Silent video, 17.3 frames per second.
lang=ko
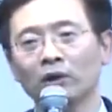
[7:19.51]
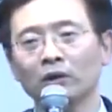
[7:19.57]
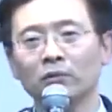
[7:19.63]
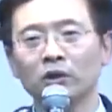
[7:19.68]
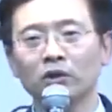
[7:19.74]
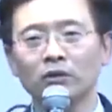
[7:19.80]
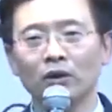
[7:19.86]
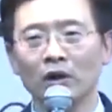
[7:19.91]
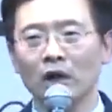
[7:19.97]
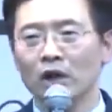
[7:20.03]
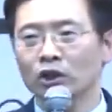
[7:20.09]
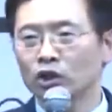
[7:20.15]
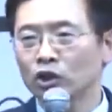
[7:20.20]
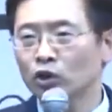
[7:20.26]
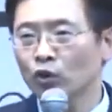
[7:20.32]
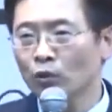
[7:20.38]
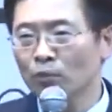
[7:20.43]
그러면서
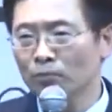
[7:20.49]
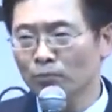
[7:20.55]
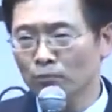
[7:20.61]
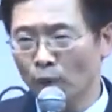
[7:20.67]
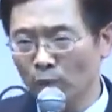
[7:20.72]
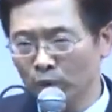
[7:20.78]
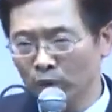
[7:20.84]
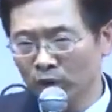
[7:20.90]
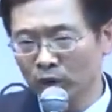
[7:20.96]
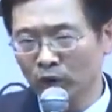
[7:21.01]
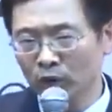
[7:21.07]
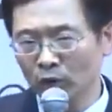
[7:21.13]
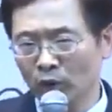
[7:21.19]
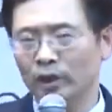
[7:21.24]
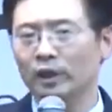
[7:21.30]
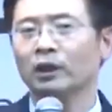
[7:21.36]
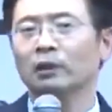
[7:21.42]
직원 뽑을
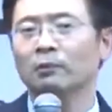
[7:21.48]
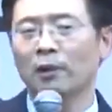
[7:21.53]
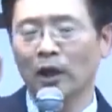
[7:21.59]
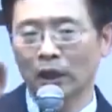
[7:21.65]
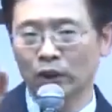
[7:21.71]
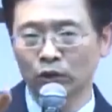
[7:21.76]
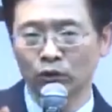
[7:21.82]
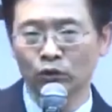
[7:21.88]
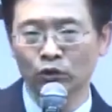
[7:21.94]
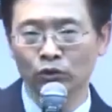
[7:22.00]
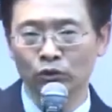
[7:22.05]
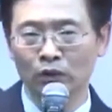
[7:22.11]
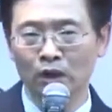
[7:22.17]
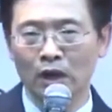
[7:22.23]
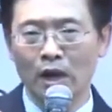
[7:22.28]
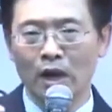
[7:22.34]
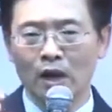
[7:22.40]
때도 회장님의 같은 눈.